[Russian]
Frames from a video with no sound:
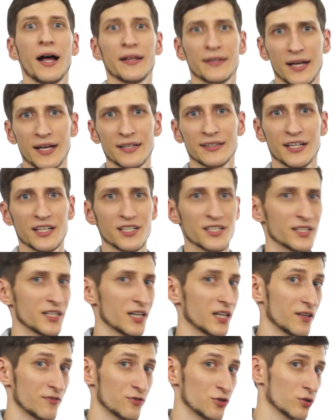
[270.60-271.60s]
Она, так же
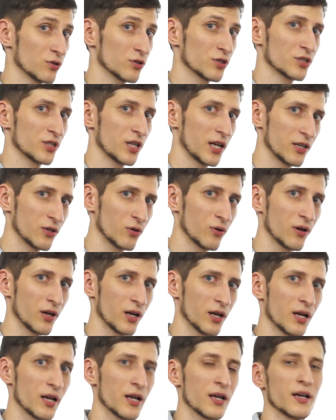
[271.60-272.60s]
как и все
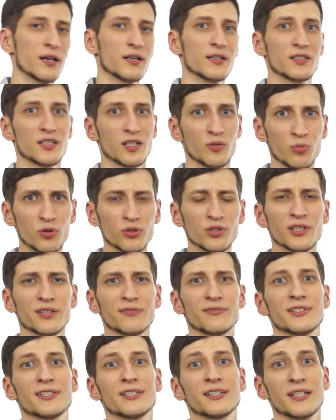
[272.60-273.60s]
остальное,
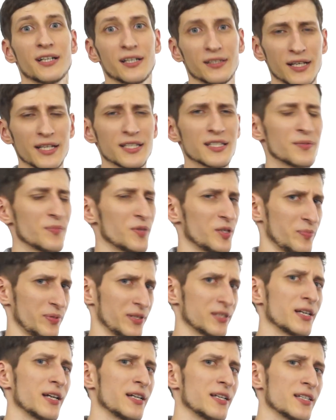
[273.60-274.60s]
разработана высококлассными
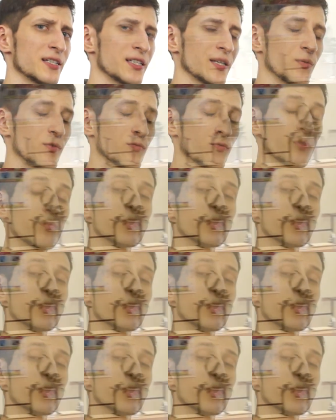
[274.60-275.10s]
специалистами в